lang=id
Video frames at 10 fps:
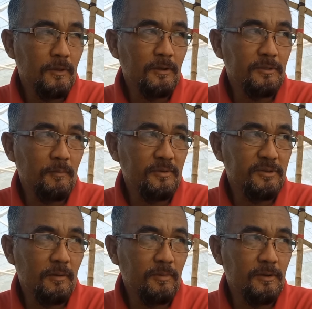sudah kita
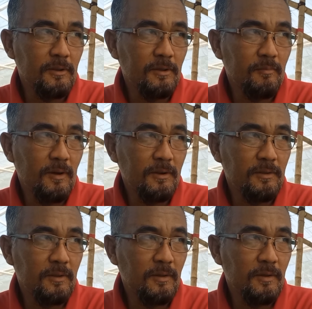persiapkan dari
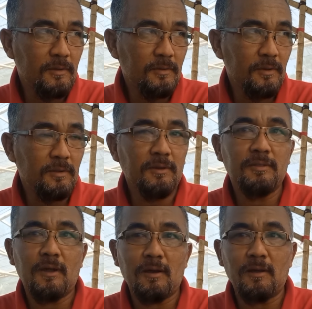kemarin ya. Jadi
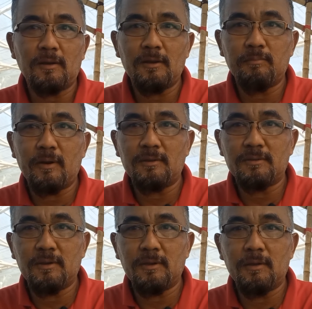kita akan
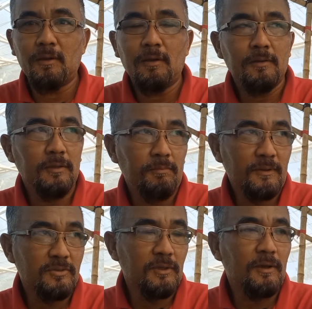kalibrasi
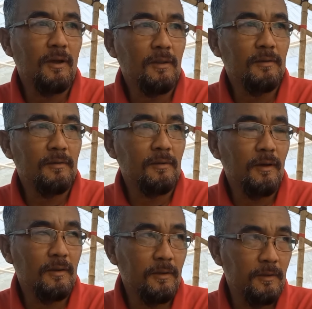dipastikan
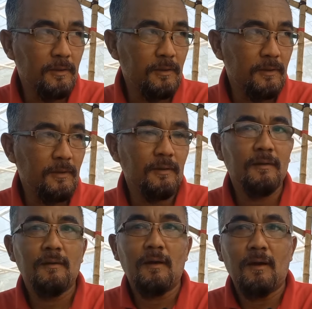hari ini
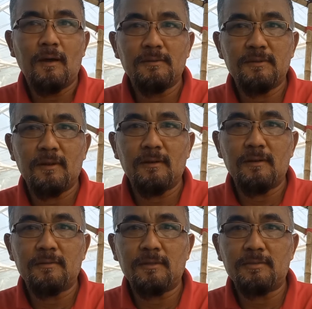
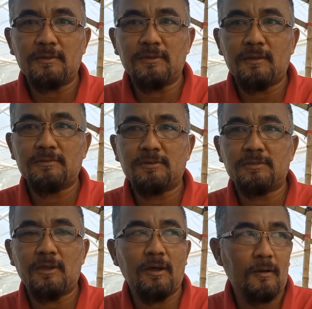hasil tetesan
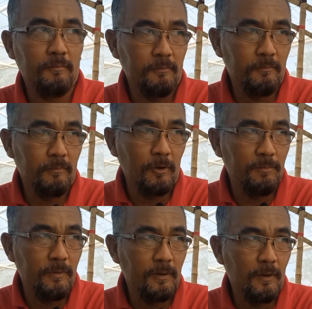setiap
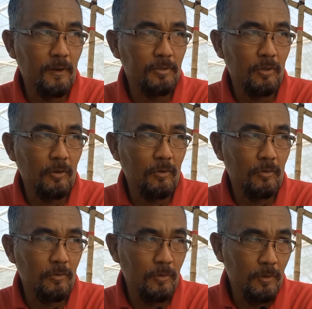polybag
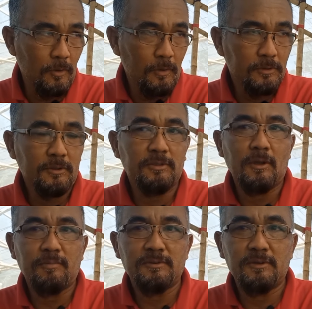atau
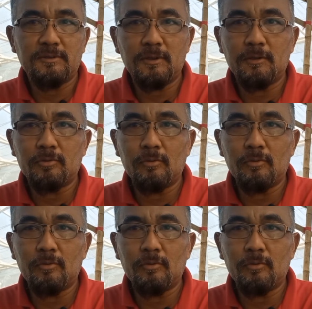setiap PCC e